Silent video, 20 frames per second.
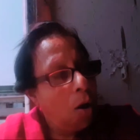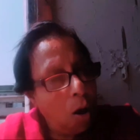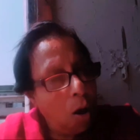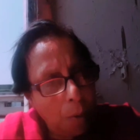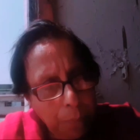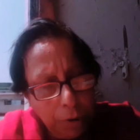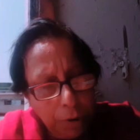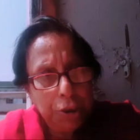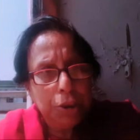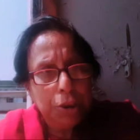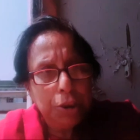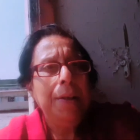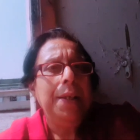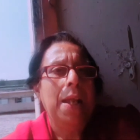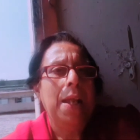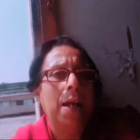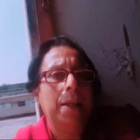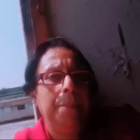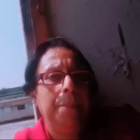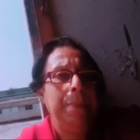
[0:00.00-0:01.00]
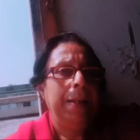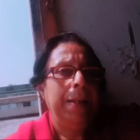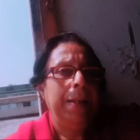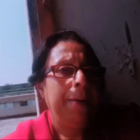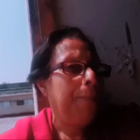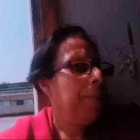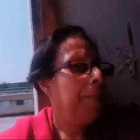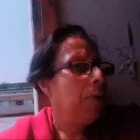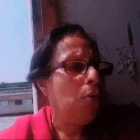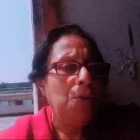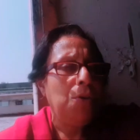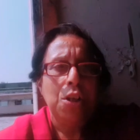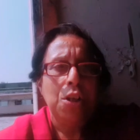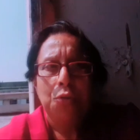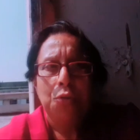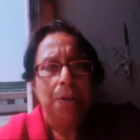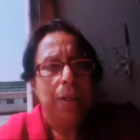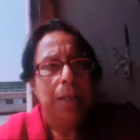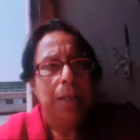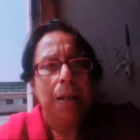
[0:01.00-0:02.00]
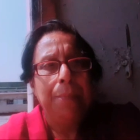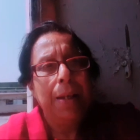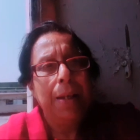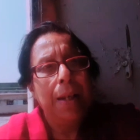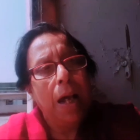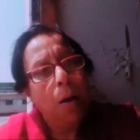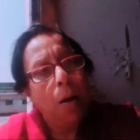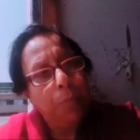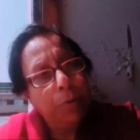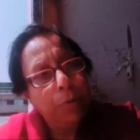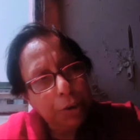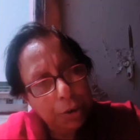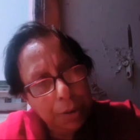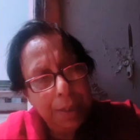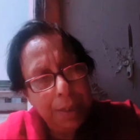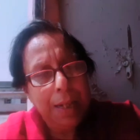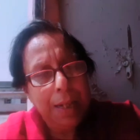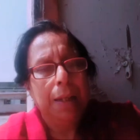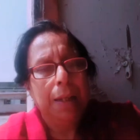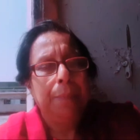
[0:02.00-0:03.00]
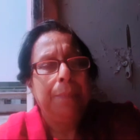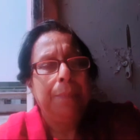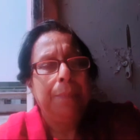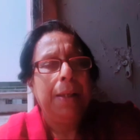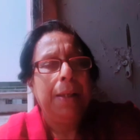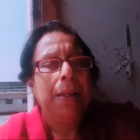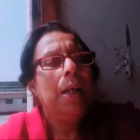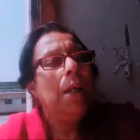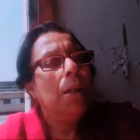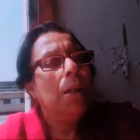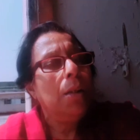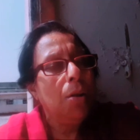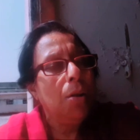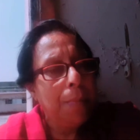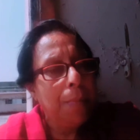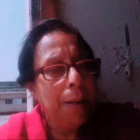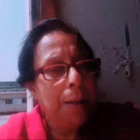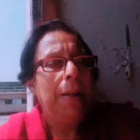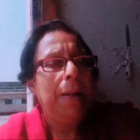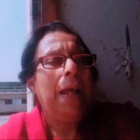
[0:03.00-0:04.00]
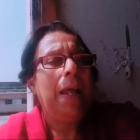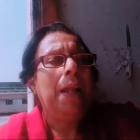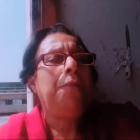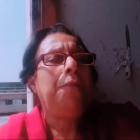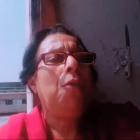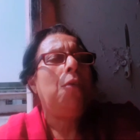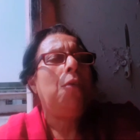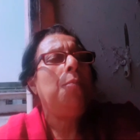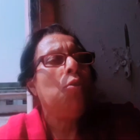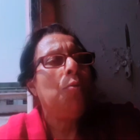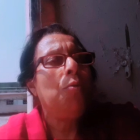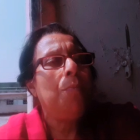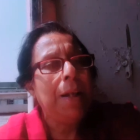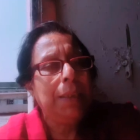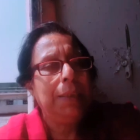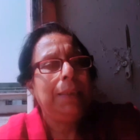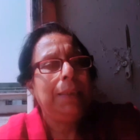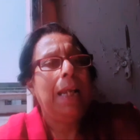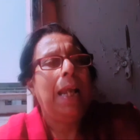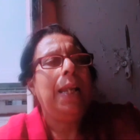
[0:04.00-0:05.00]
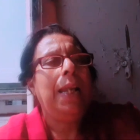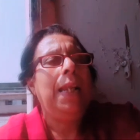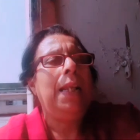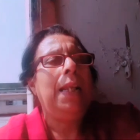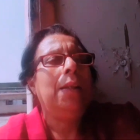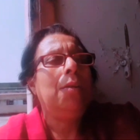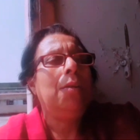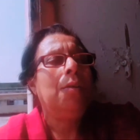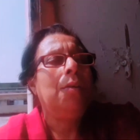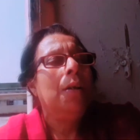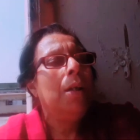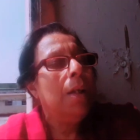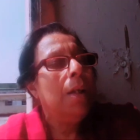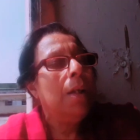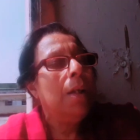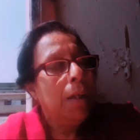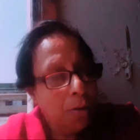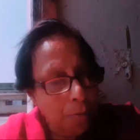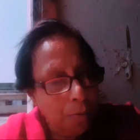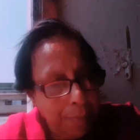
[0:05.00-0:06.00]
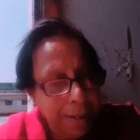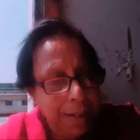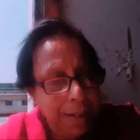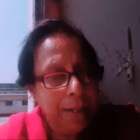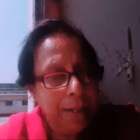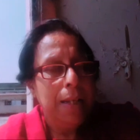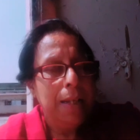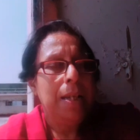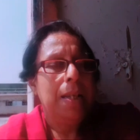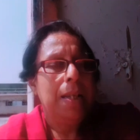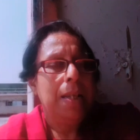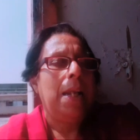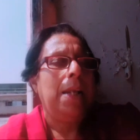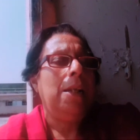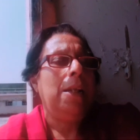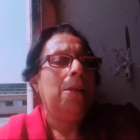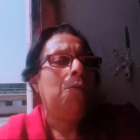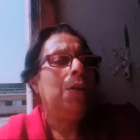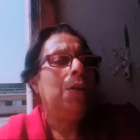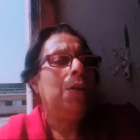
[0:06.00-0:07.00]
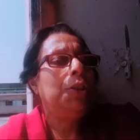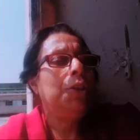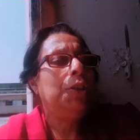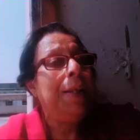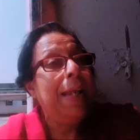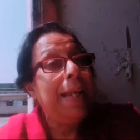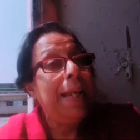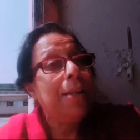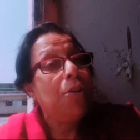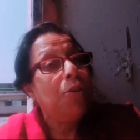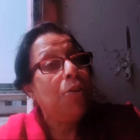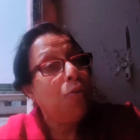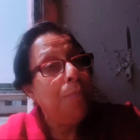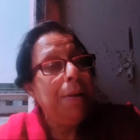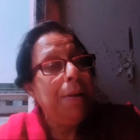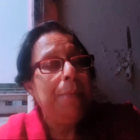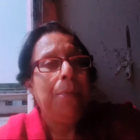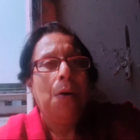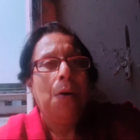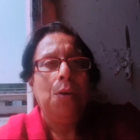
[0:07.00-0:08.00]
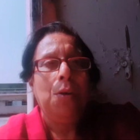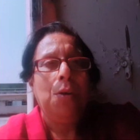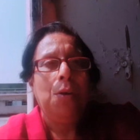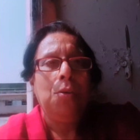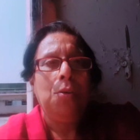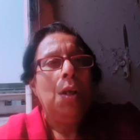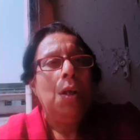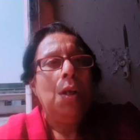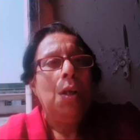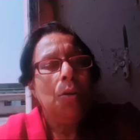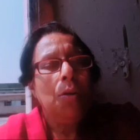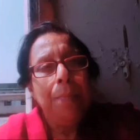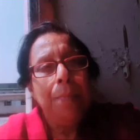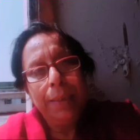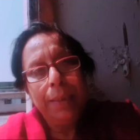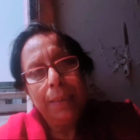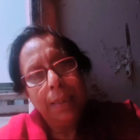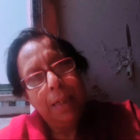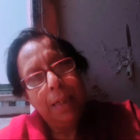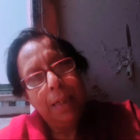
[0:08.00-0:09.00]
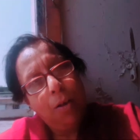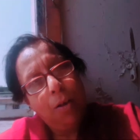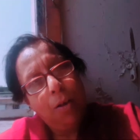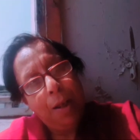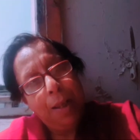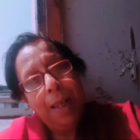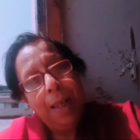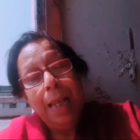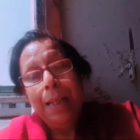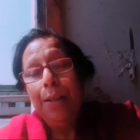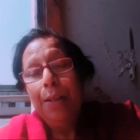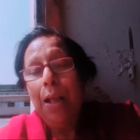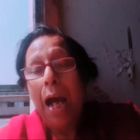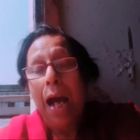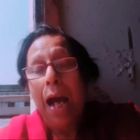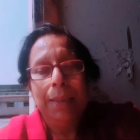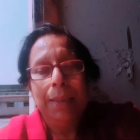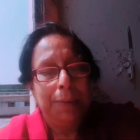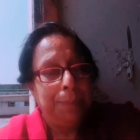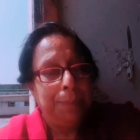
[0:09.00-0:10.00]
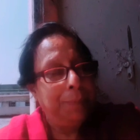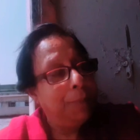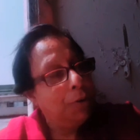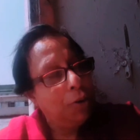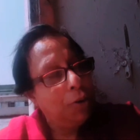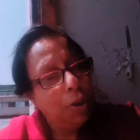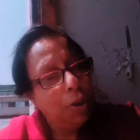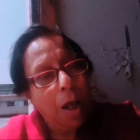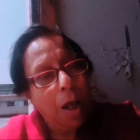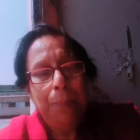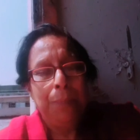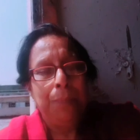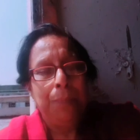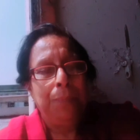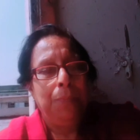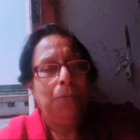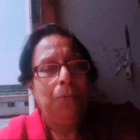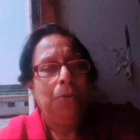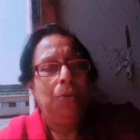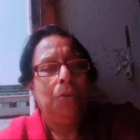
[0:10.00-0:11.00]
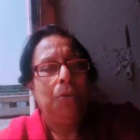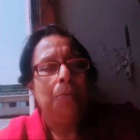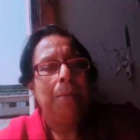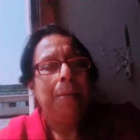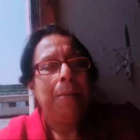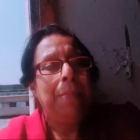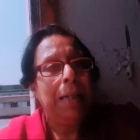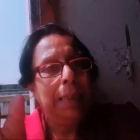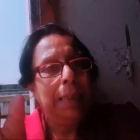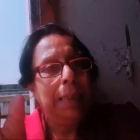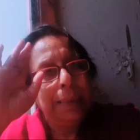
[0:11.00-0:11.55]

অবশ্যই রাখবে দূরে সরে যাবে না অবশ্যই রাখবে তোমার প্ল্যাটফর্ম তোমার চ্যানেল তুমি নিজের চ্যানেল করেছো নেট তুমি ভরো তোমার যেটা হয় আজ সব তোমার মানে